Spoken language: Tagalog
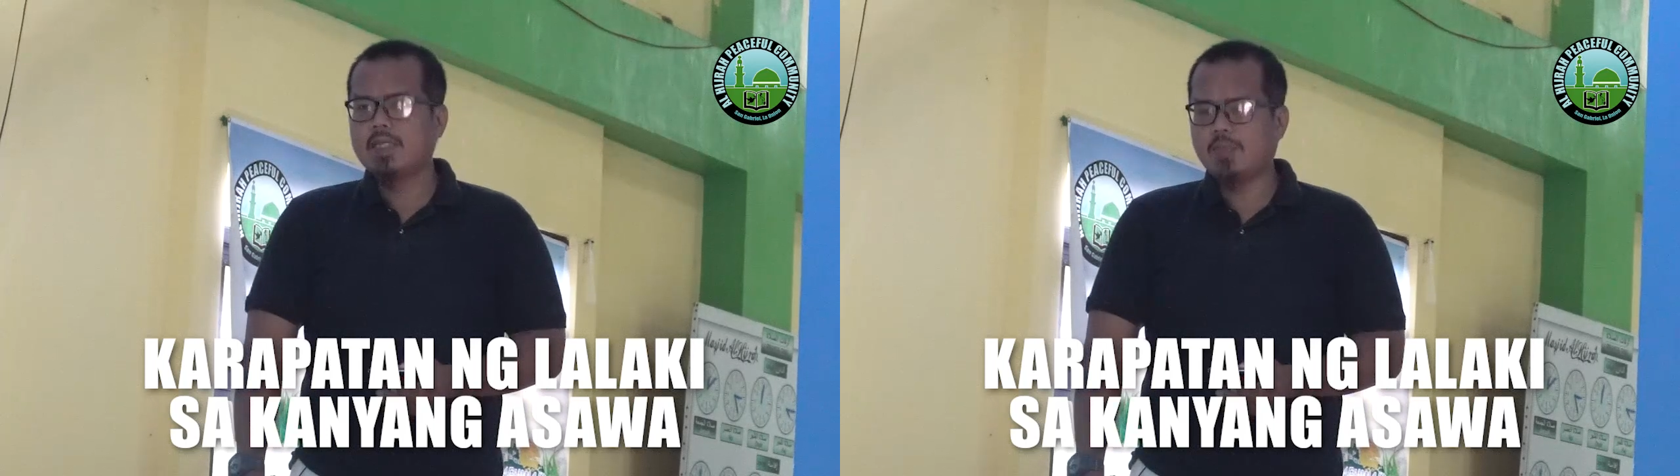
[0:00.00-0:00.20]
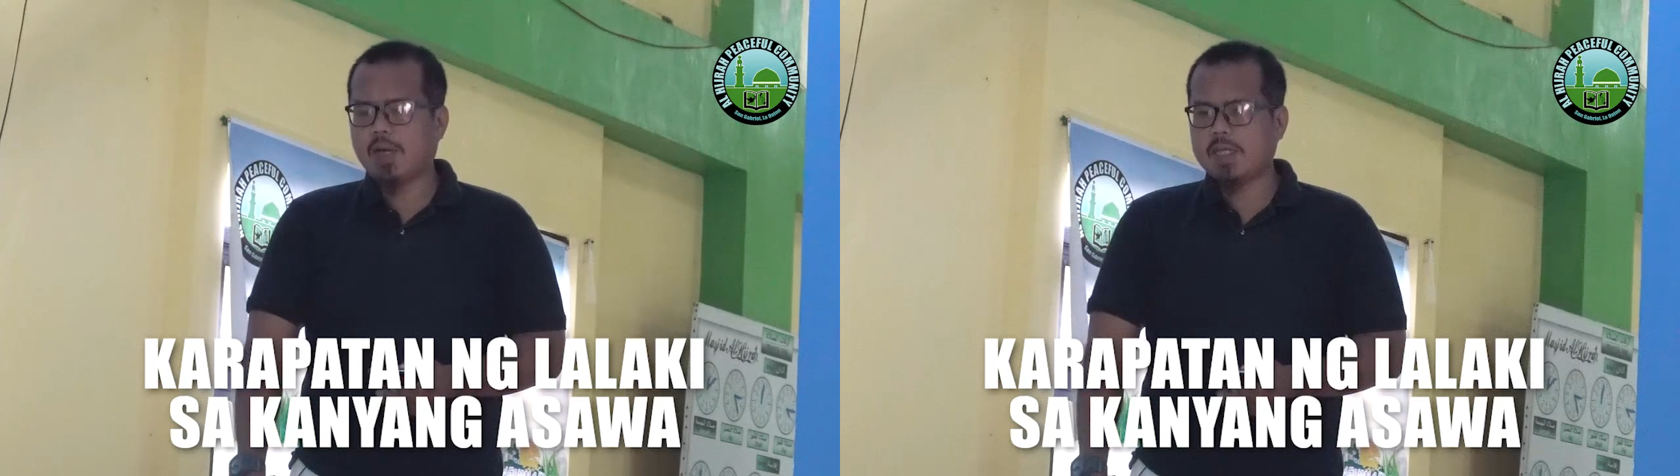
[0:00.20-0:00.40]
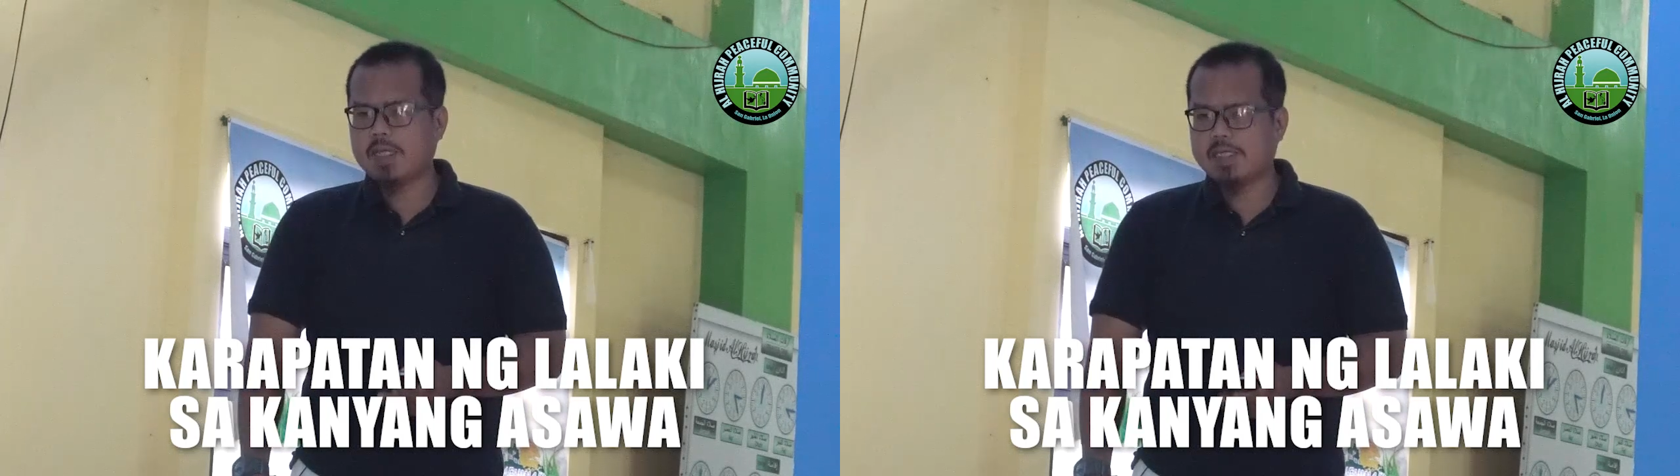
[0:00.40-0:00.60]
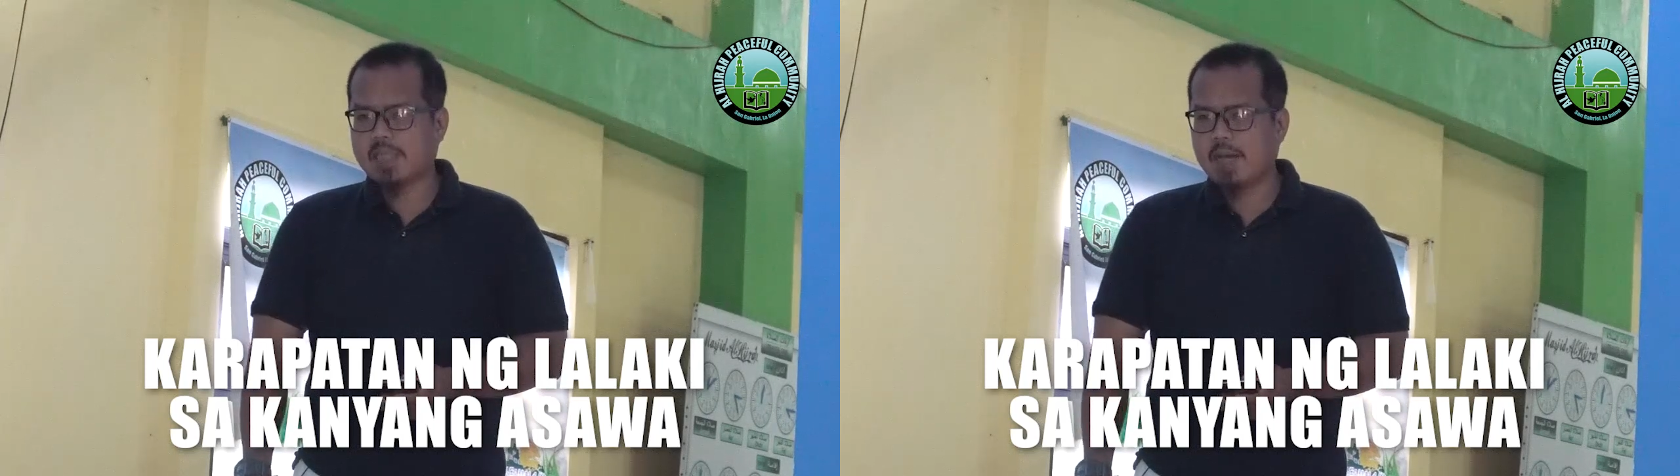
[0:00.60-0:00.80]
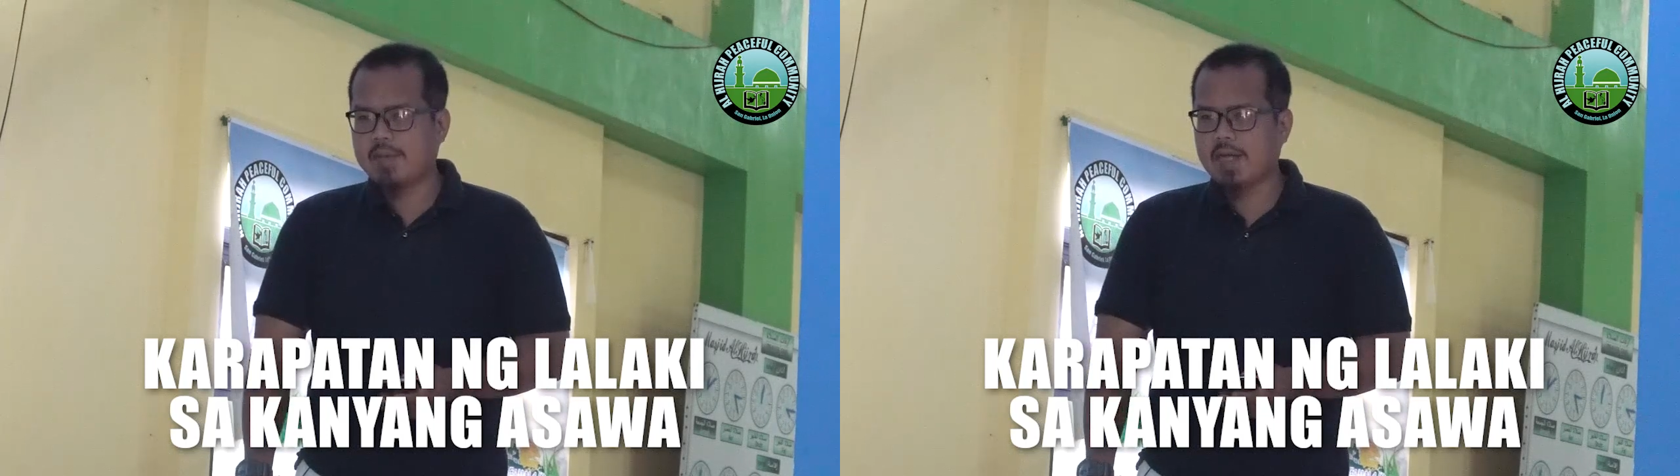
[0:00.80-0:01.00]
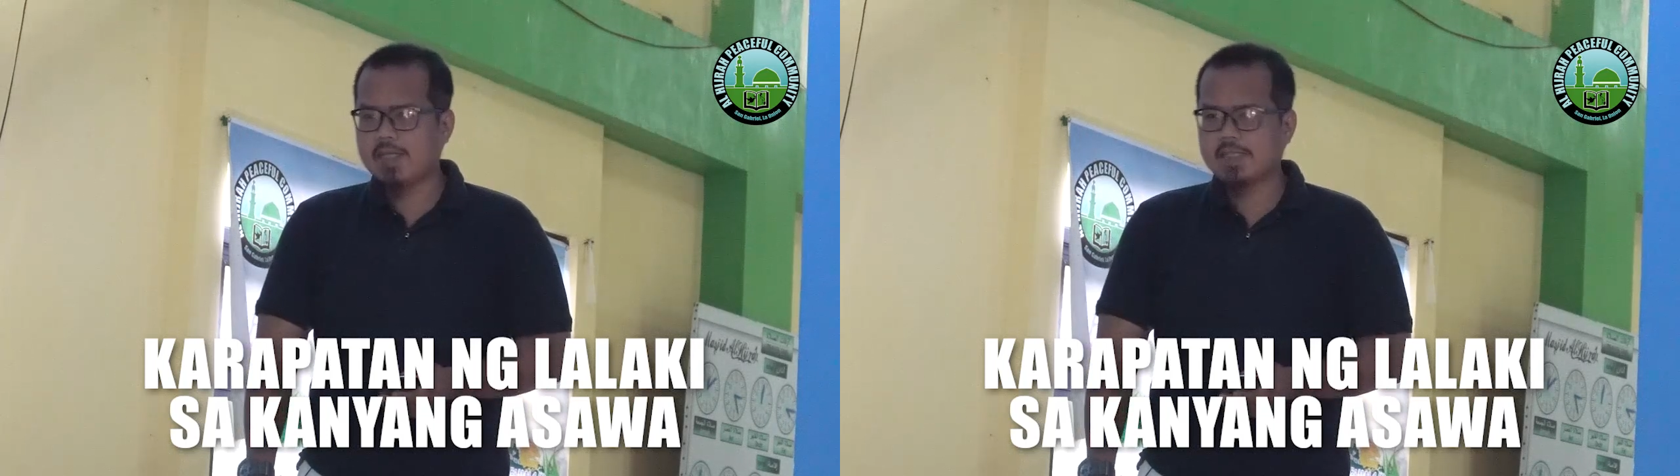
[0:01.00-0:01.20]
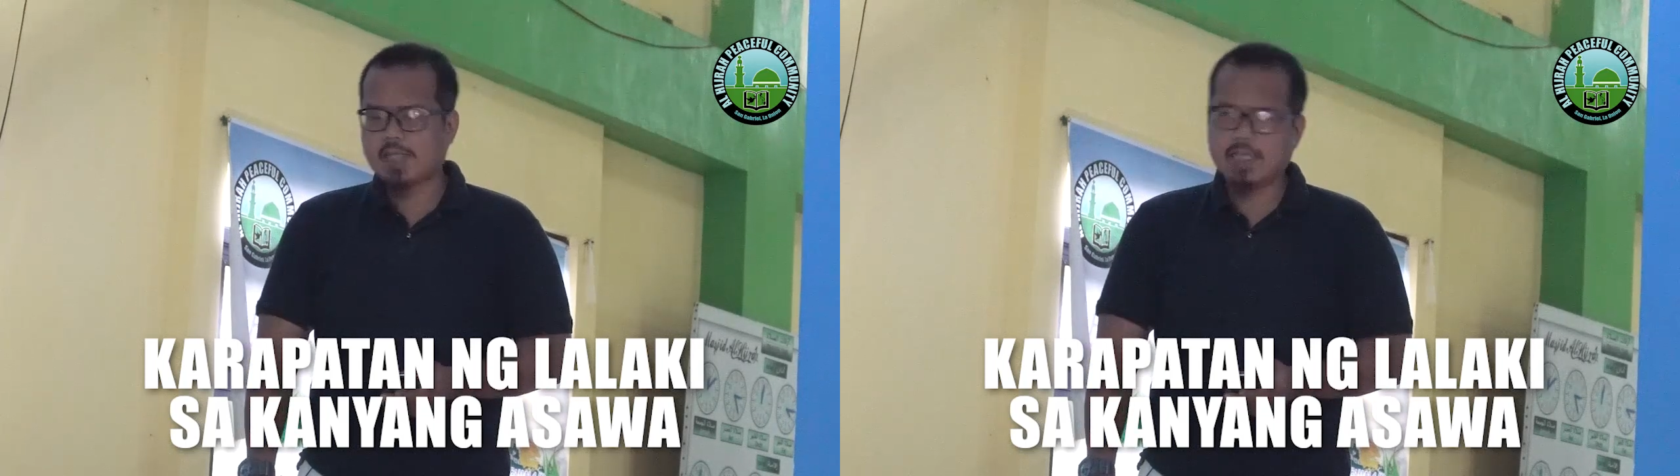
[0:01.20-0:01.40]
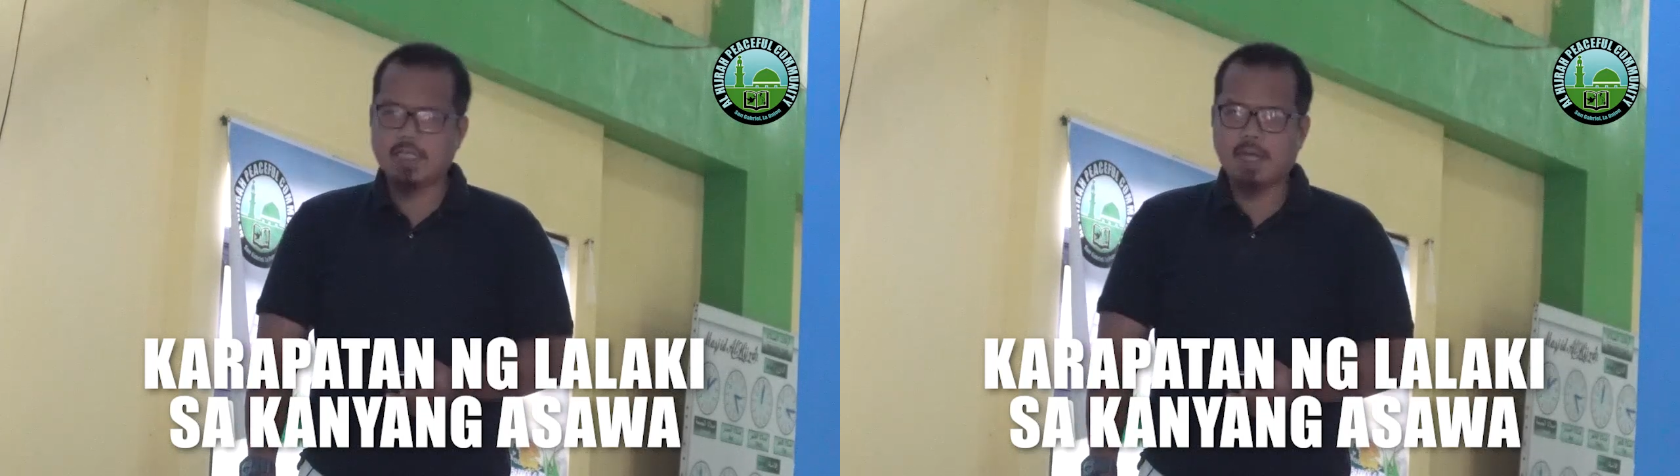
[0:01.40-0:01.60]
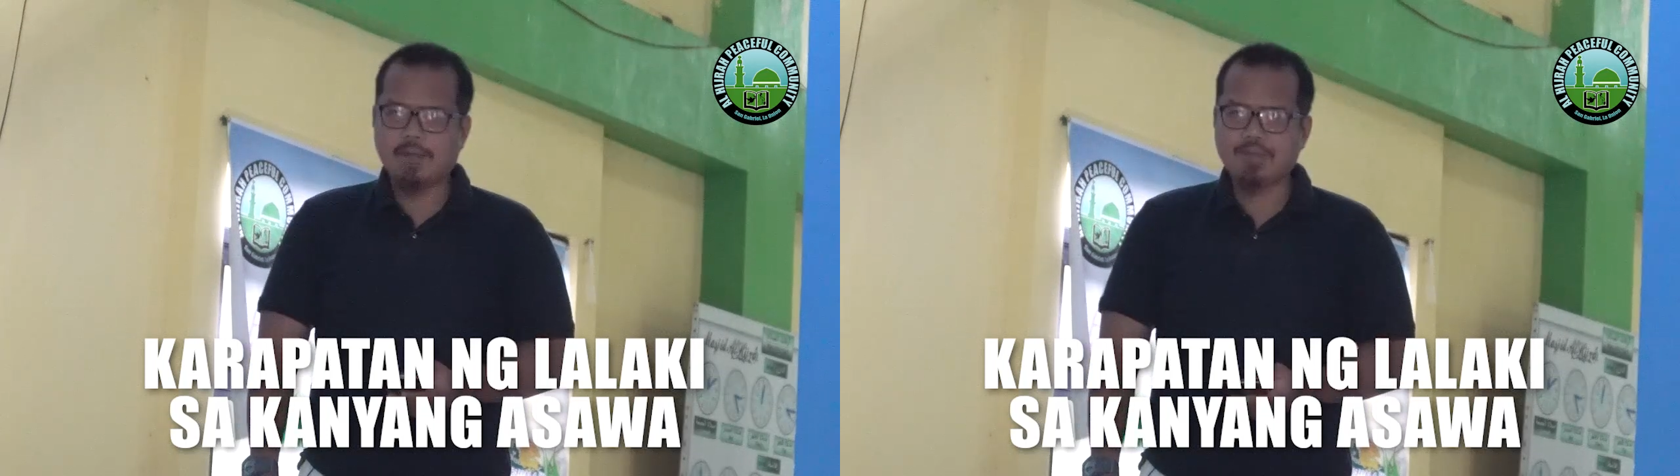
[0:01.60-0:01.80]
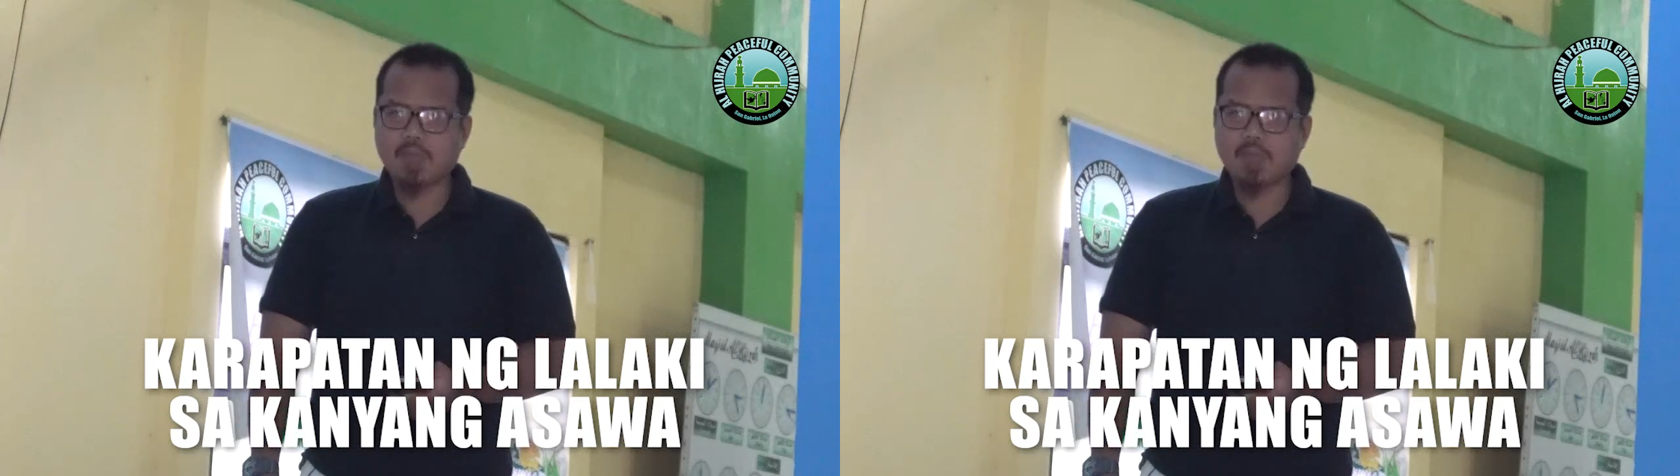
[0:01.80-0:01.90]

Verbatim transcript: na pakikisama sa kanya.